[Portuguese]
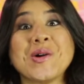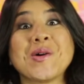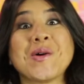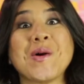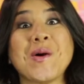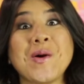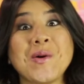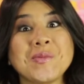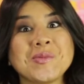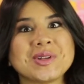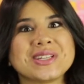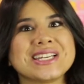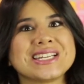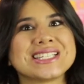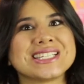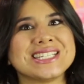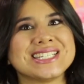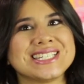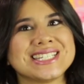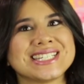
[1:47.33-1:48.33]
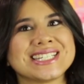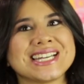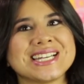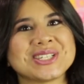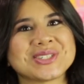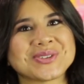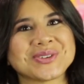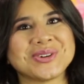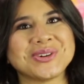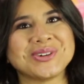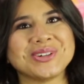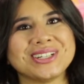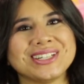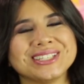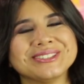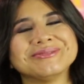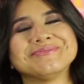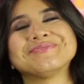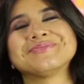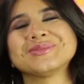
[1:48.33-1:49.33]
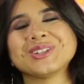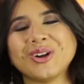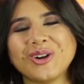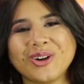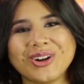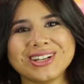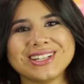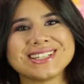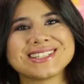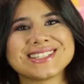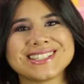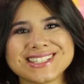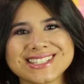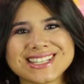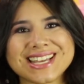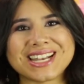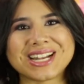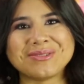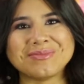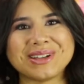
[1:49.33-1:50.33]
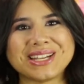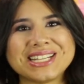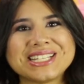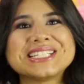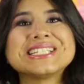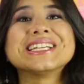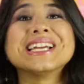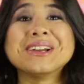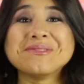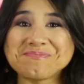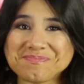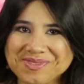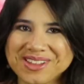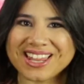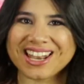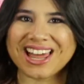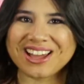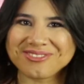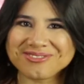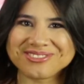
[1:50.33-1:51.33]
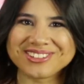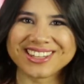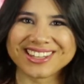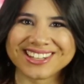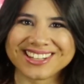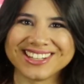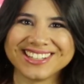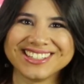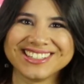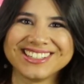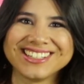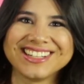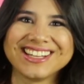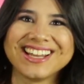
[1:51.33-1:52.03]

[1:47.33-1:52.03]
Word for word: Como decidir na escolha? Olha, sinceramente, pela fila.